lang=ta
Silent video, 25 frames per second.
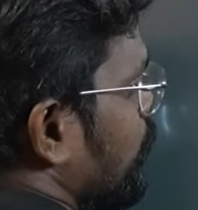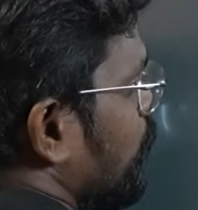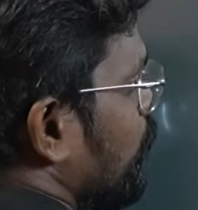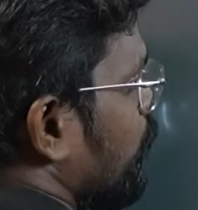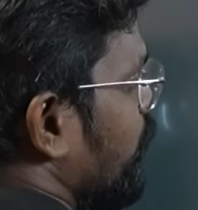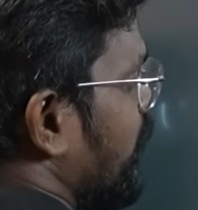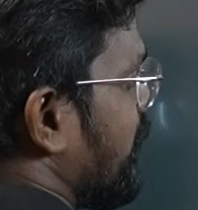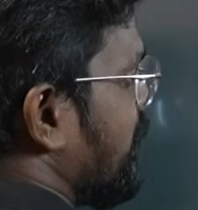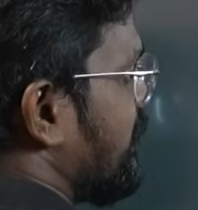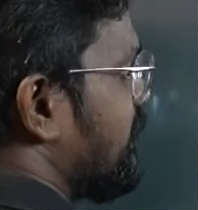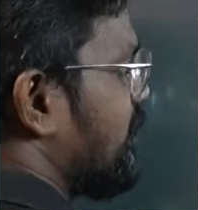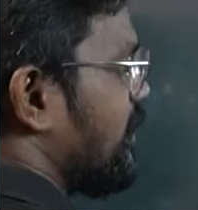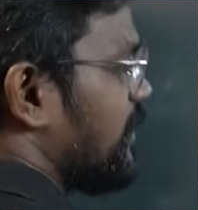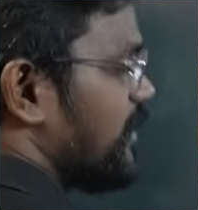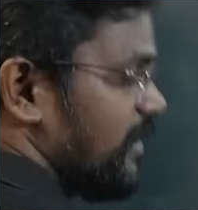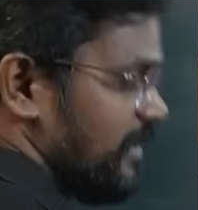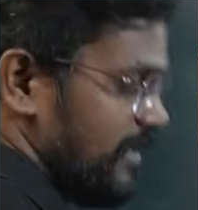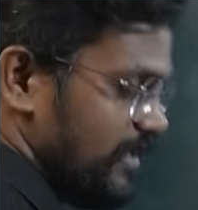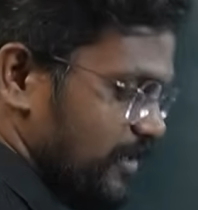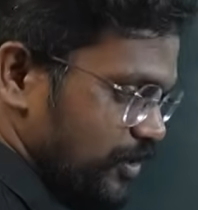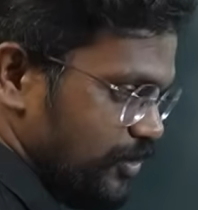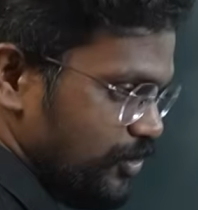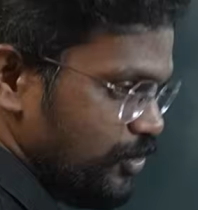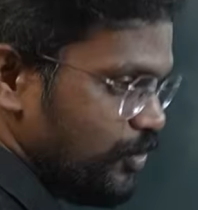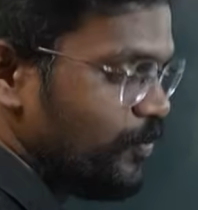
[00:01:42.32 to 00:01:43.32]
இருக்கும்
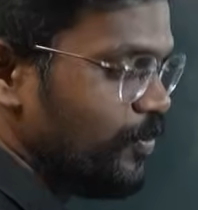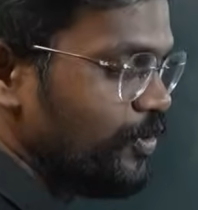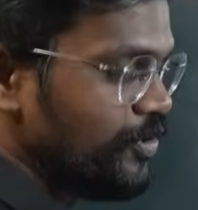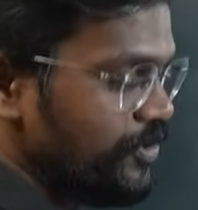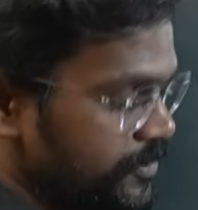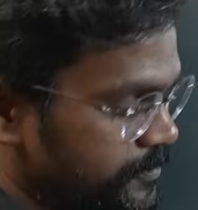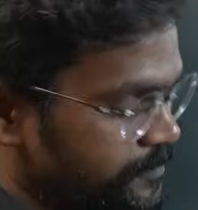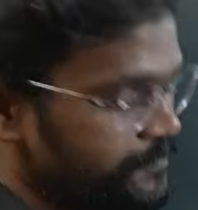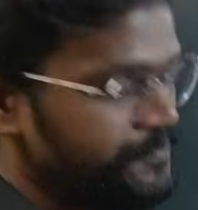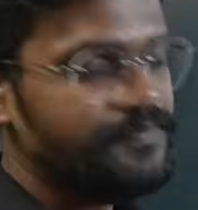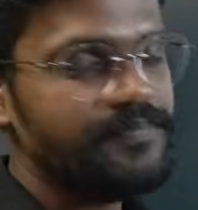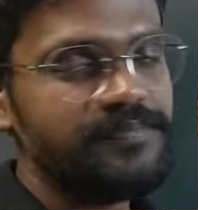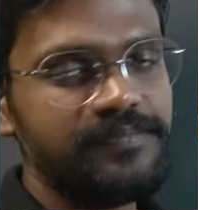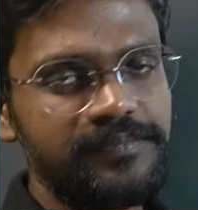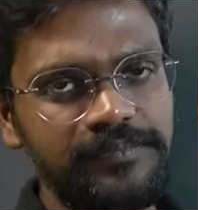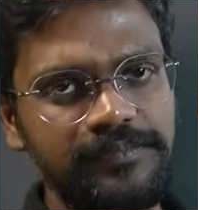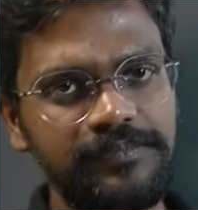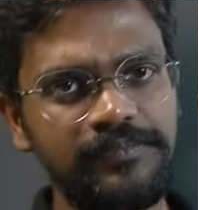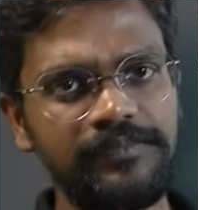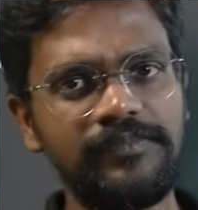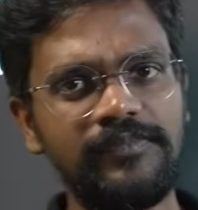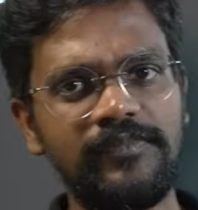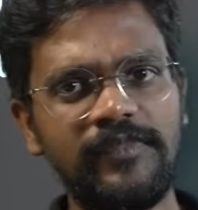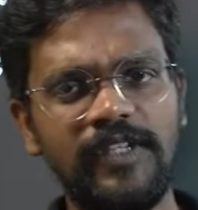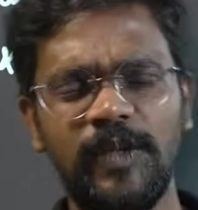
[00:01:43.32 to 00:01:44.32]
வெக்டாரில் எழுதும் போது
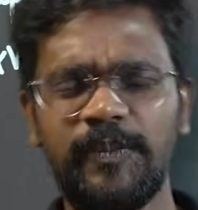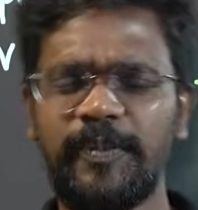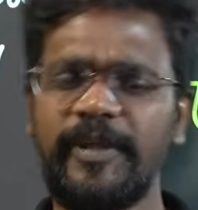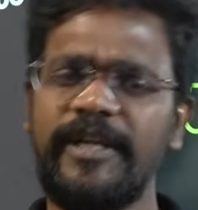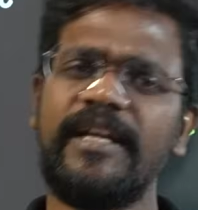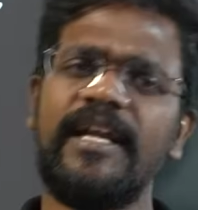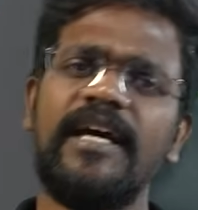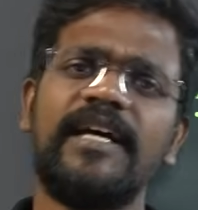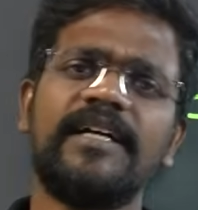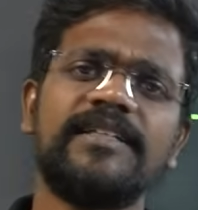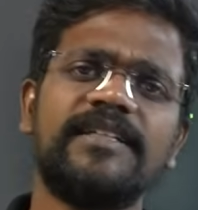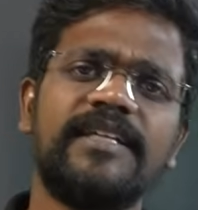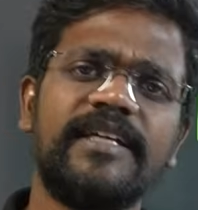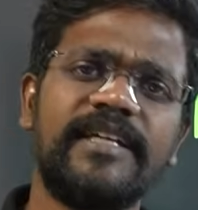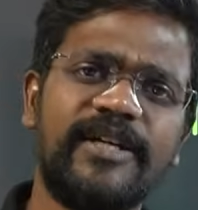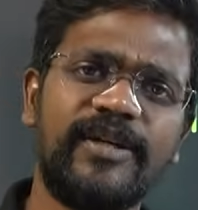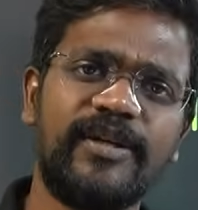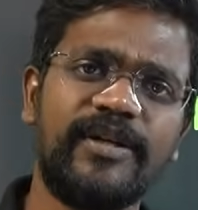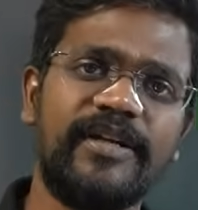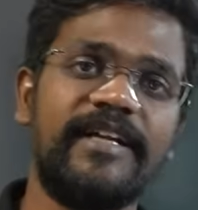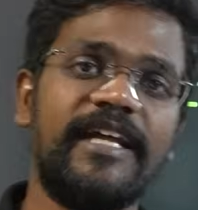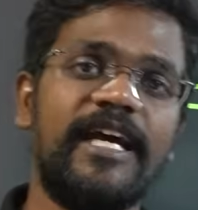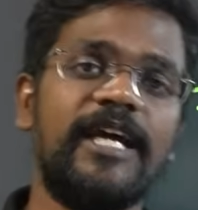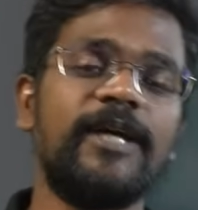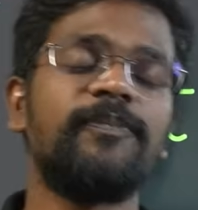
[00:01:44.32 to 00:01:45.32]
அப்போ என்ன ஆகுது
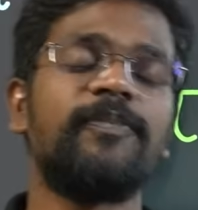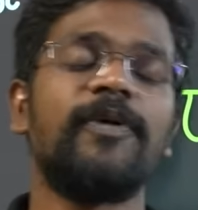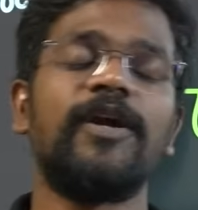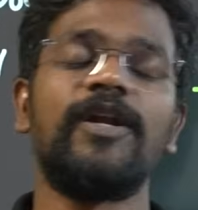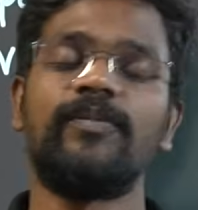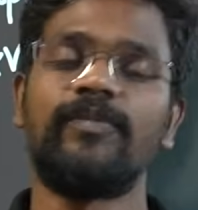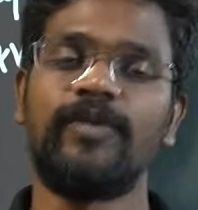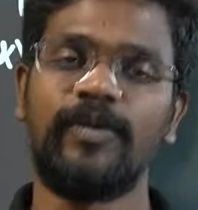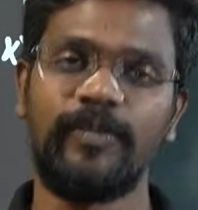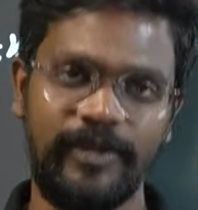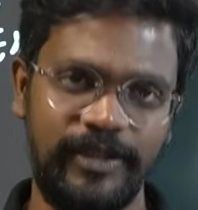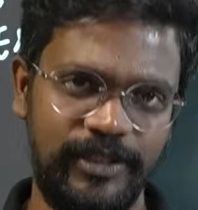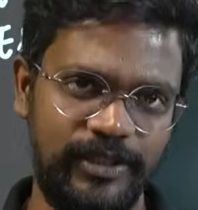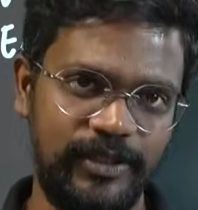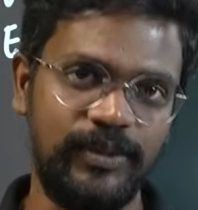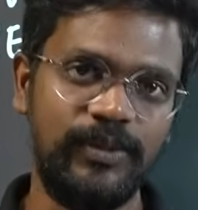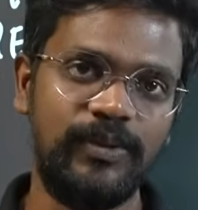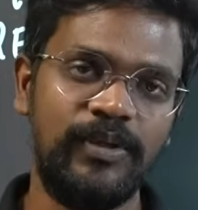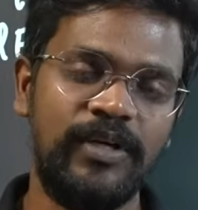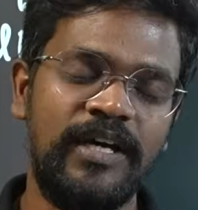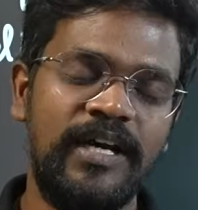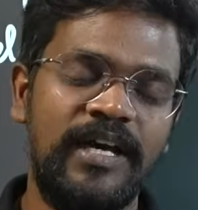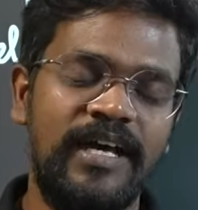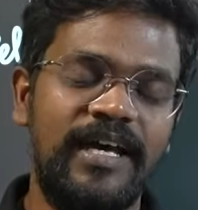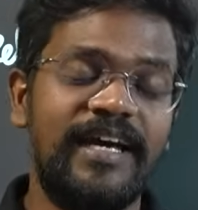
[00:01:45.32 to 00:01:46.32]
என்னுடைய டைபோல் மூமெண்ட்டும்
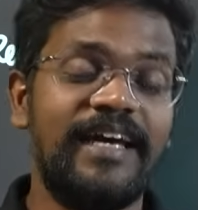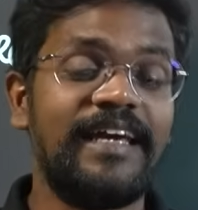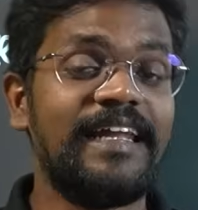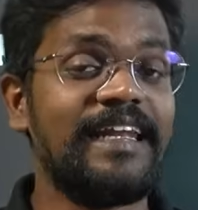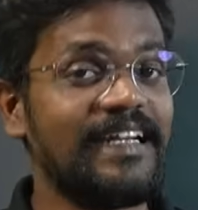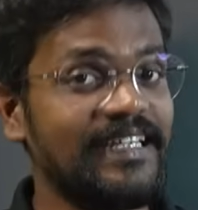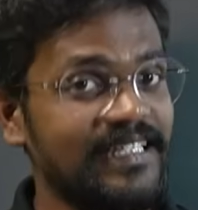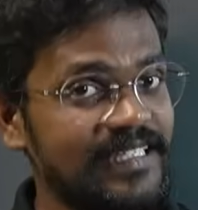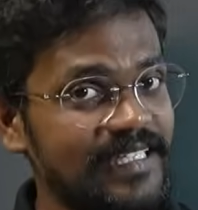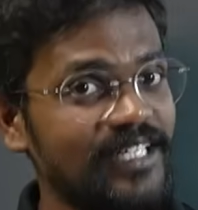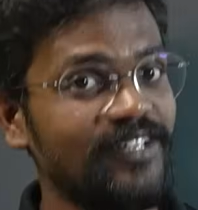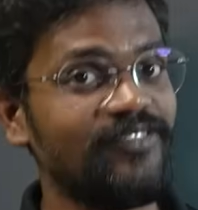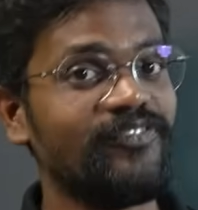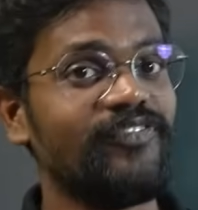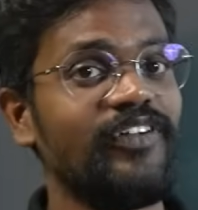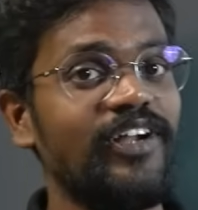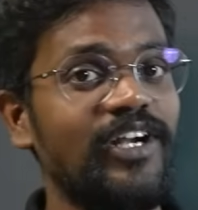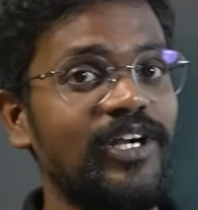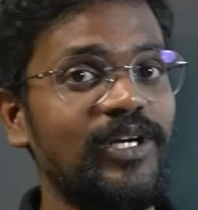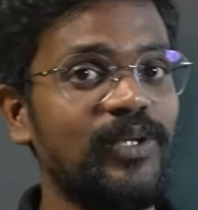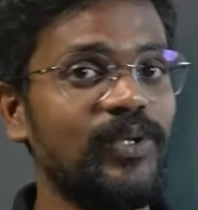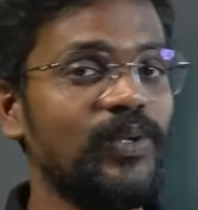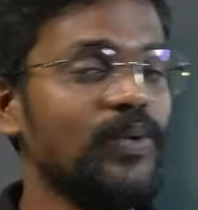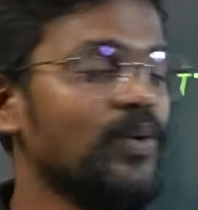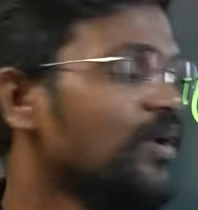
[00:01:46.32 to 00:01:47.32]
எலக்ட்ரிக்
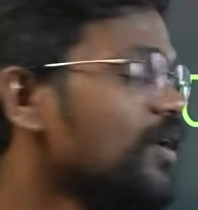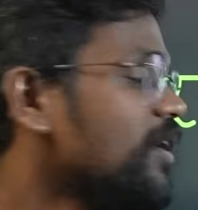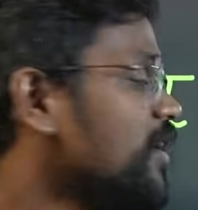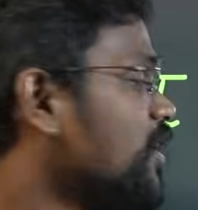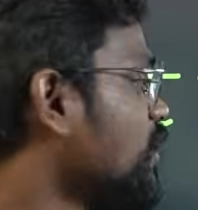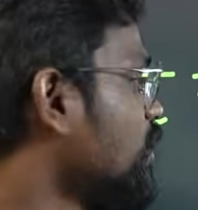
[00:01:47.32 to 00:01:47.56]
ஃபீல்டும்